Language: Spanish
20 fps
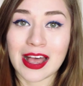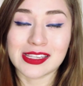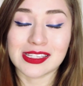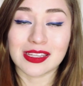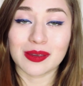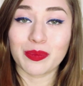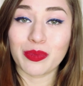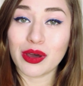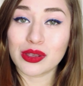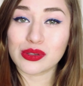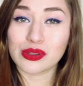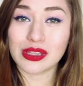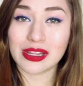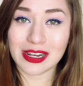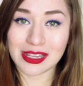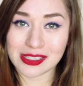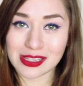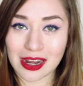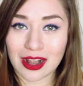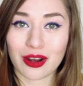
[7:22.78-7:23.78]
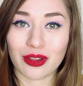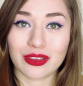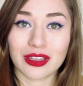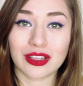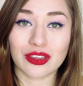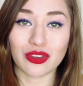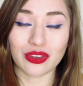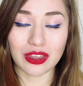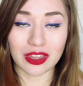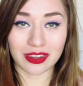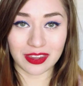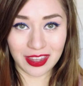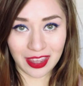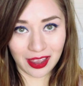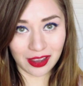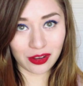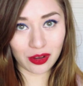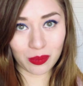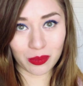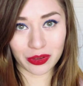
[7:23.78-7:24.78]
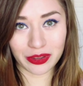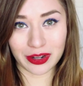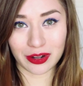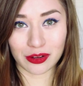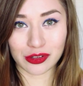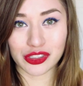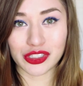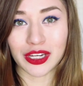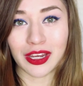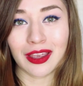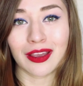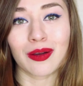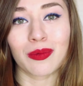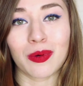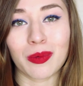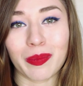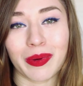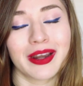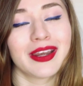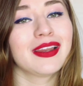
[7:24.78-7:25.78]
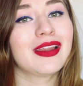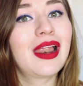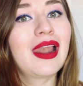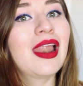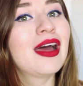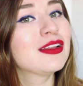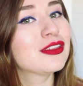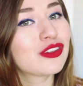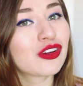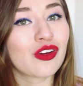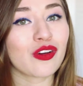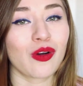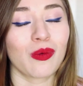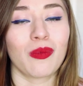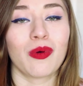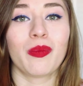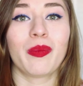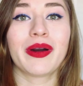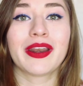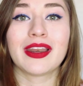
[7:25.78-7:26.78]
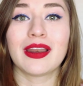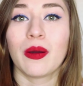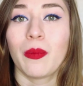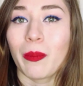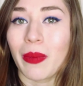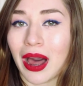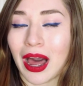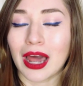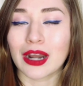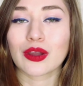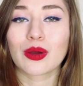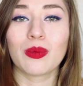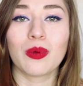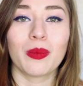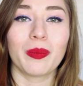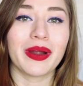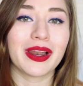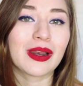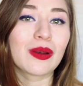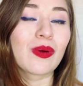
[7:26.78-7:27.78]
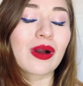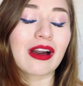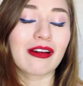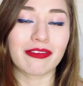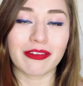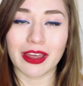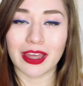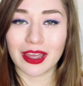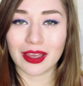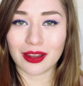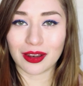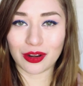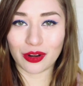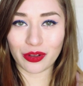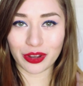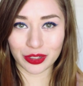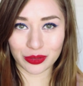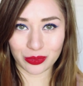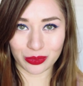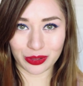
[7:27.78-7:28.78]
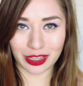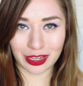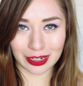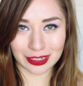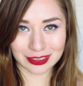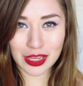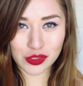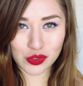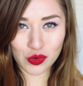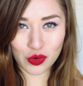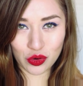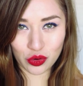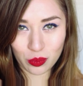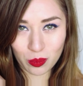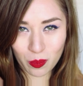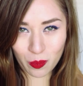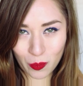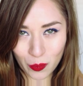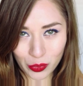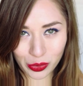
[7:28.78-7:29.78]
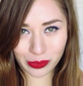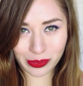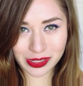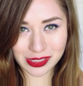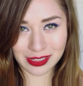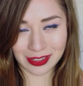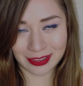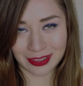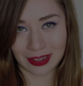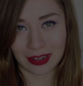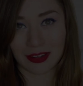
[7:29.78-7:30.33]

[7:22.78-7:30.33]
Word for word: así que puedes utilizarlo tanto de día como de noche, como para ir al antro, como para ir a un bar, como para ir a un café, lo que tú quieras. Es un look muy versátil.